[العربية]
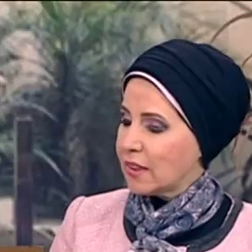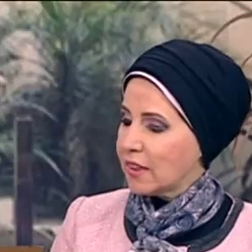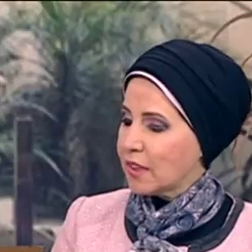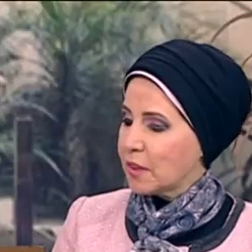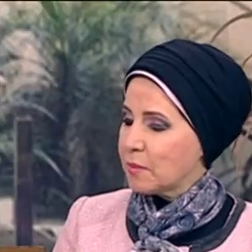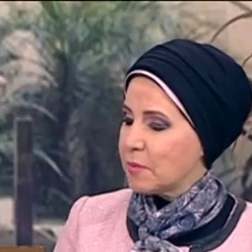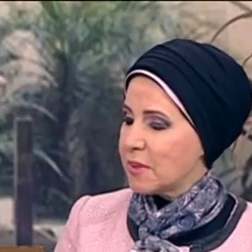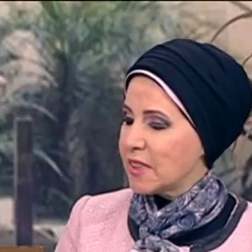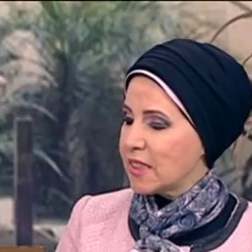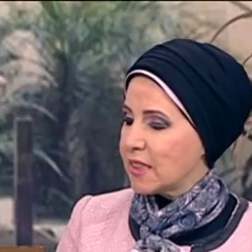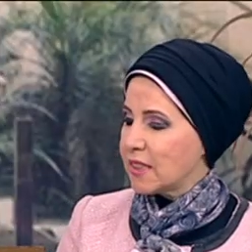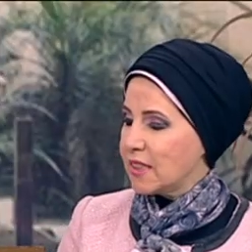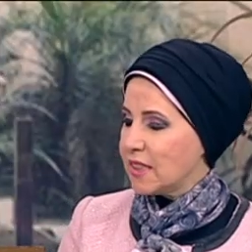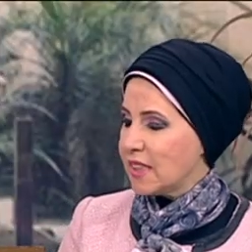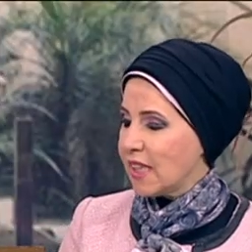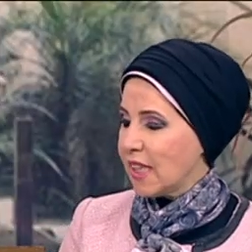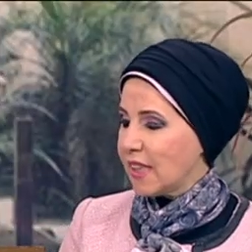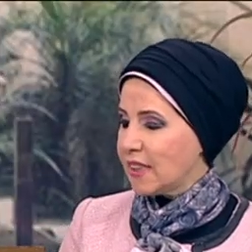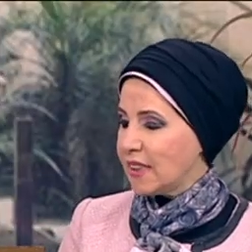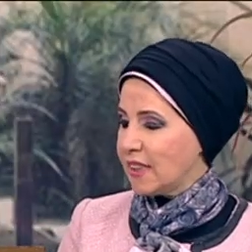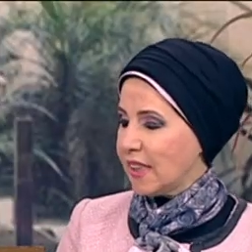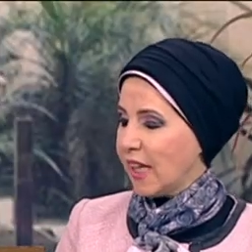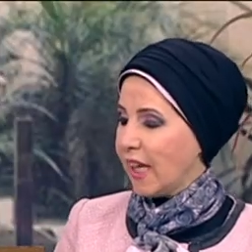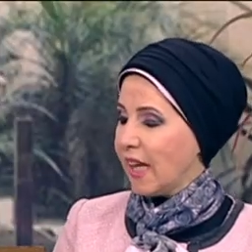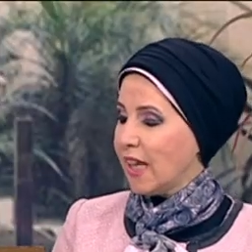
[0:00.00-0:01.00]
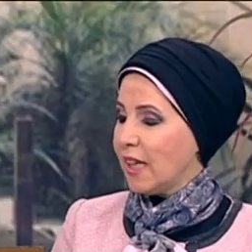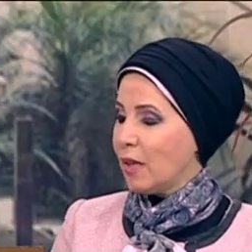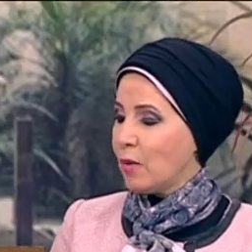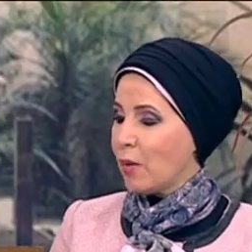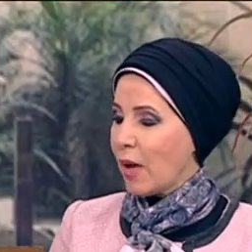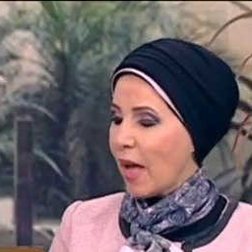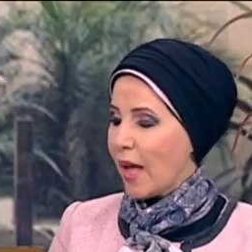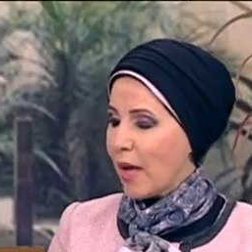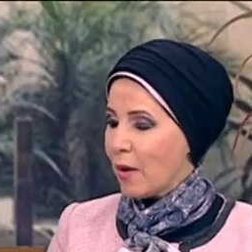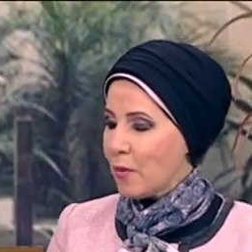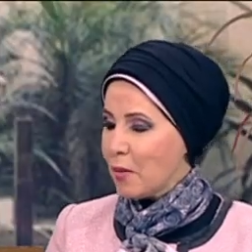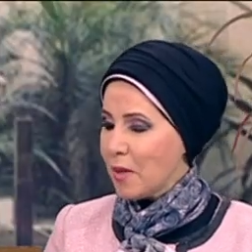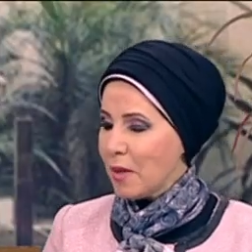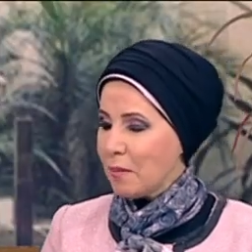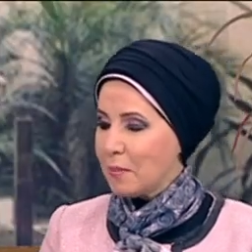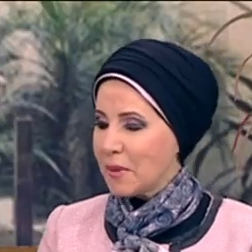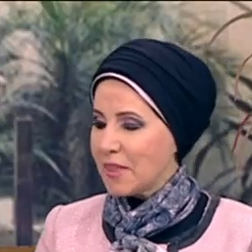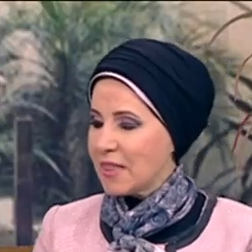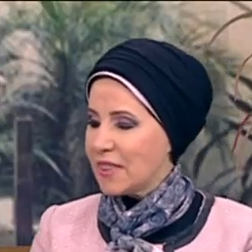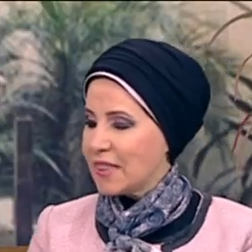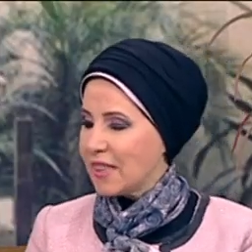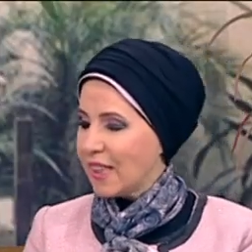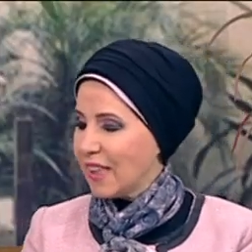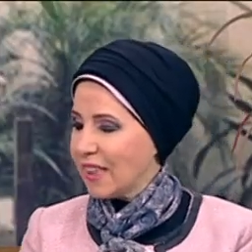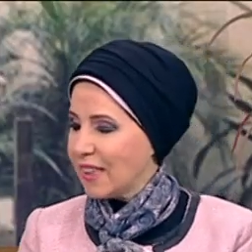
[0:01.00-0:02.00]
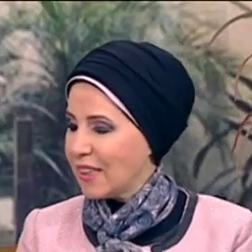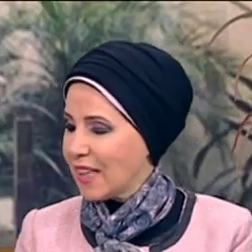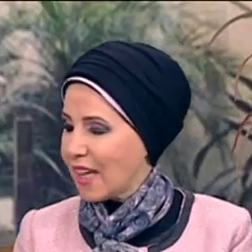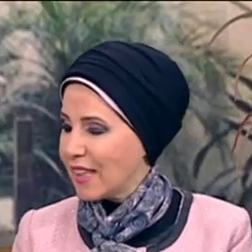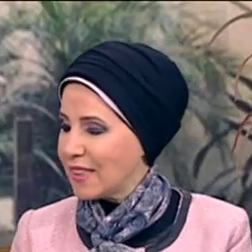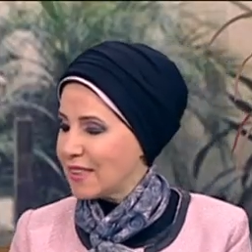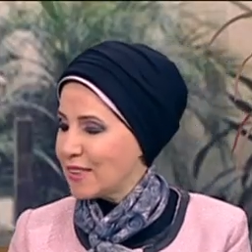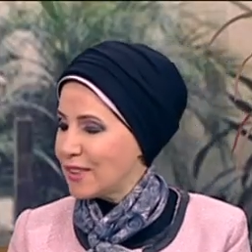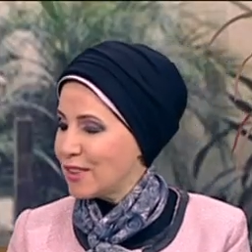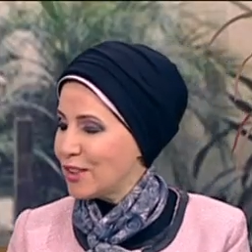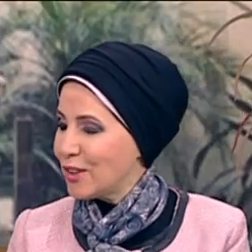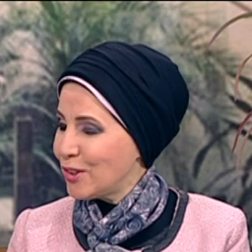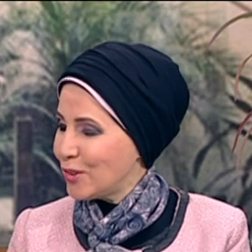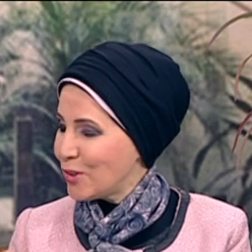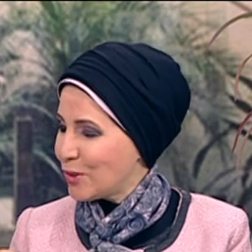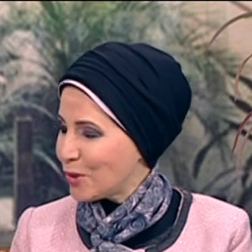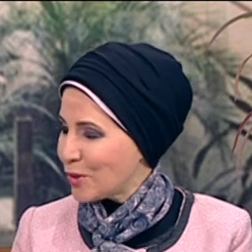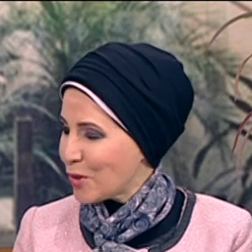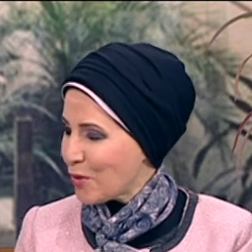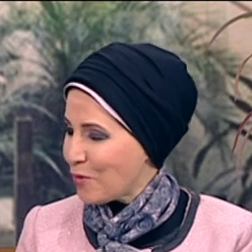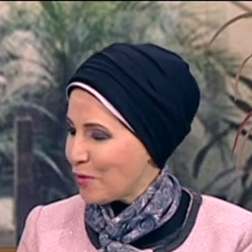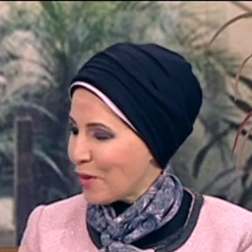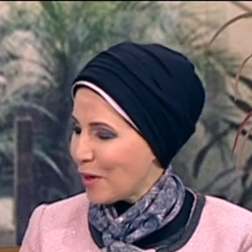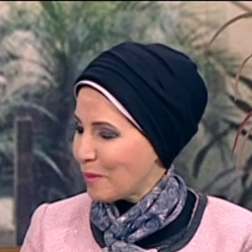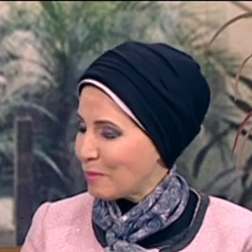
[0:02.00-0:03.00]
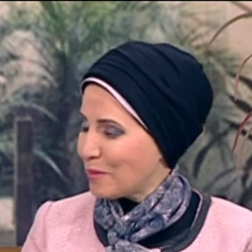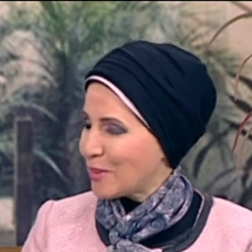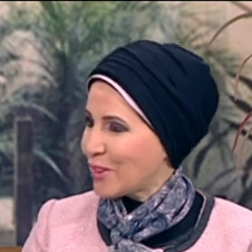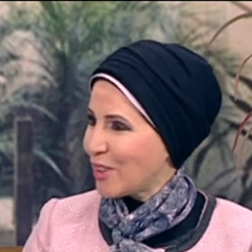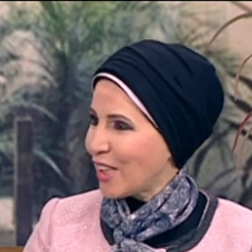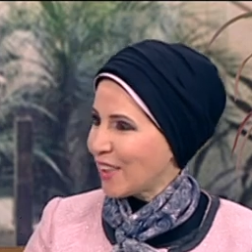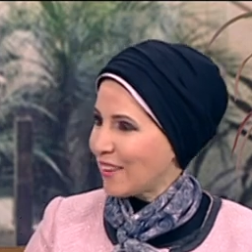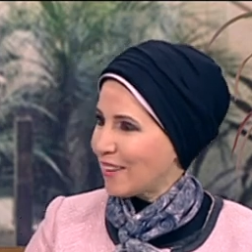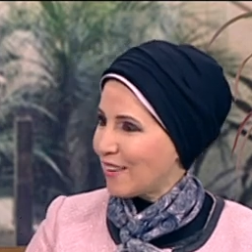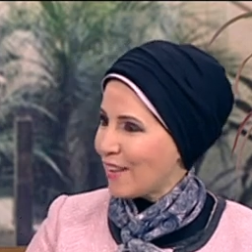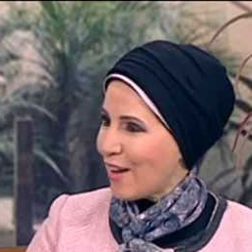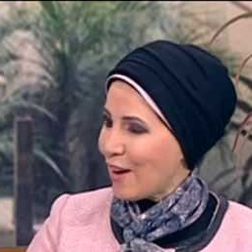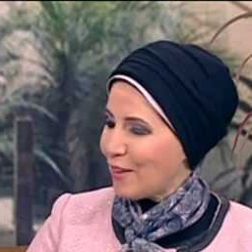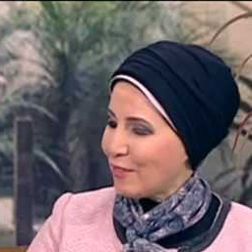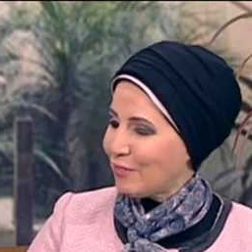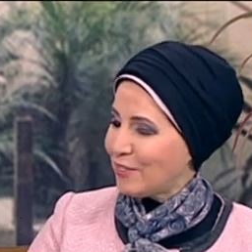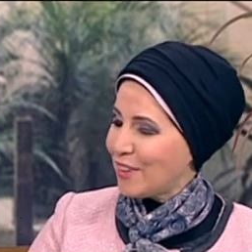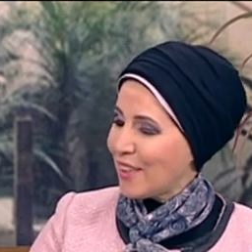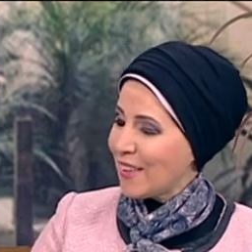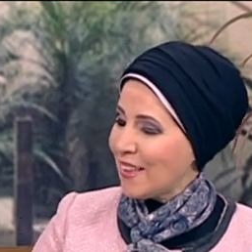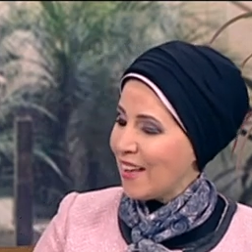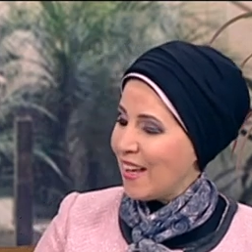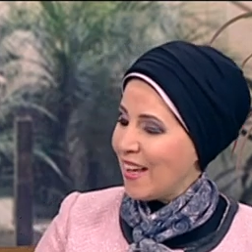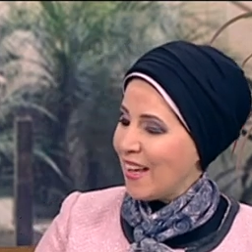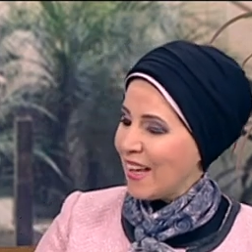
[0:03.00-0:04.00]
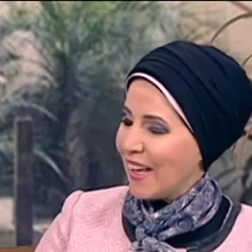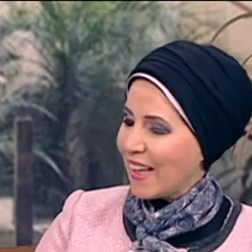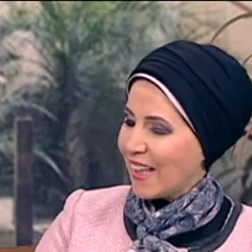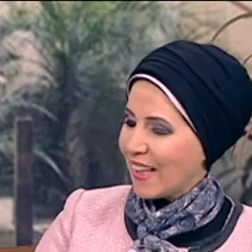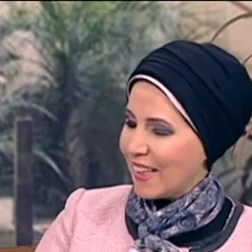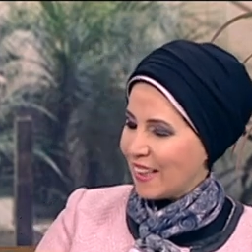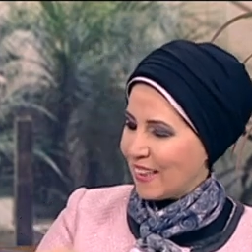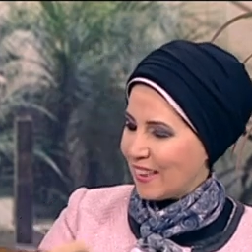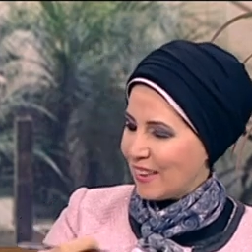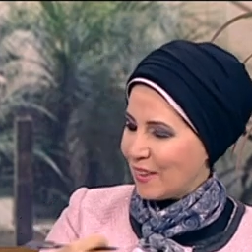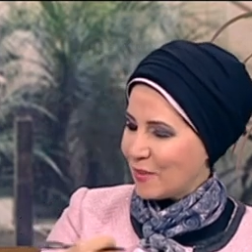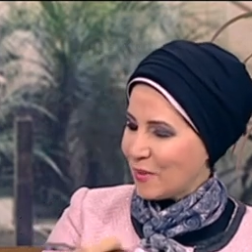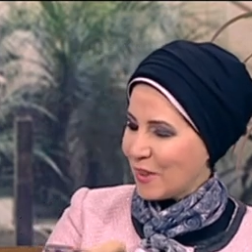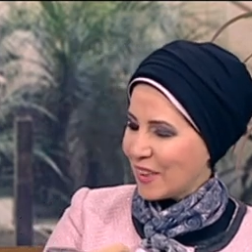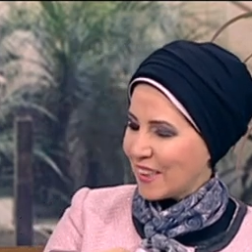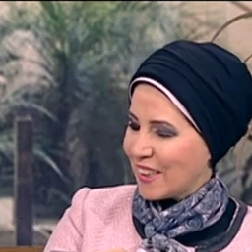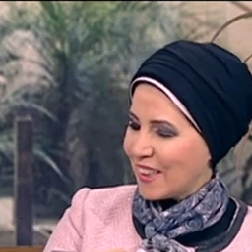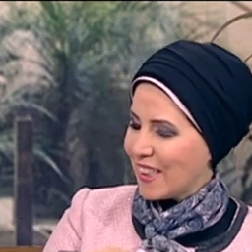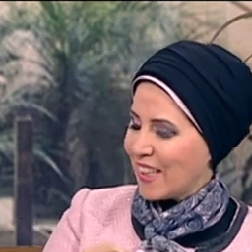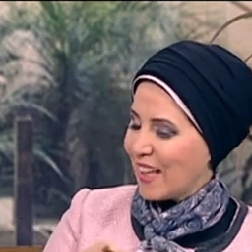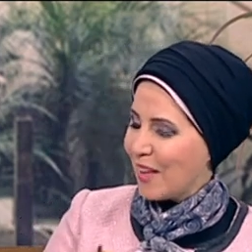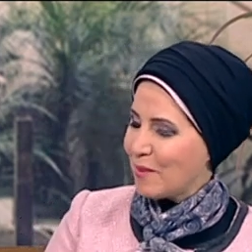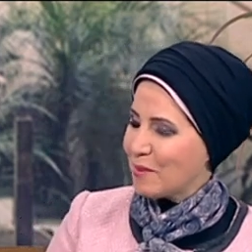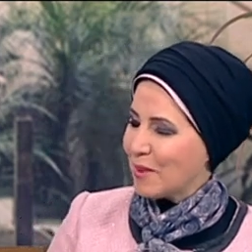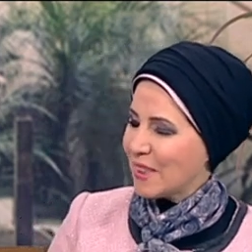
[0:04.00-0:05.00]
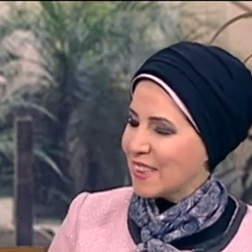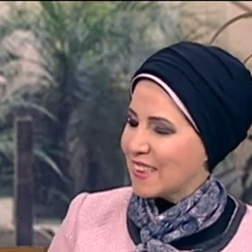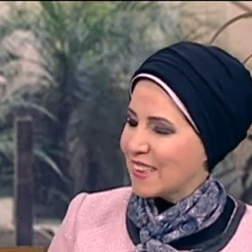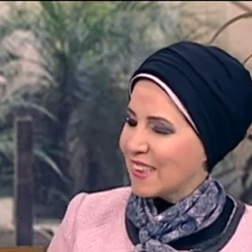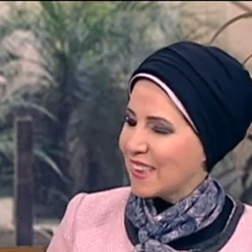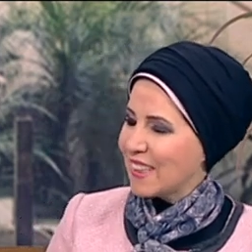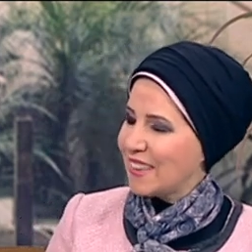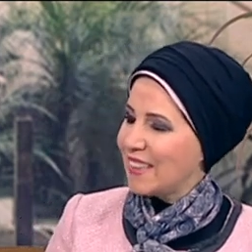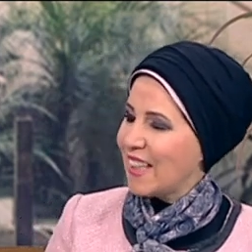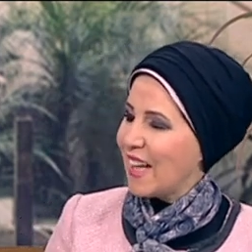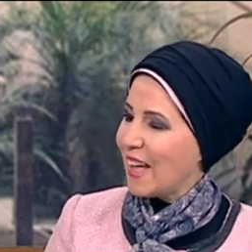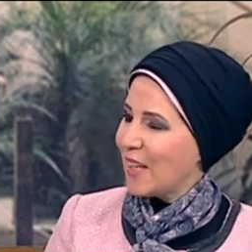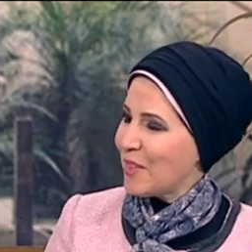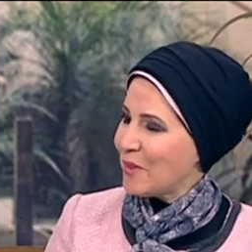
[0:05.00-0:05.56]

مسكتيها دي حلوه قوي بس احنا عايزين نشوفها بشكل افضل آه، وجهيها بس كده ايوه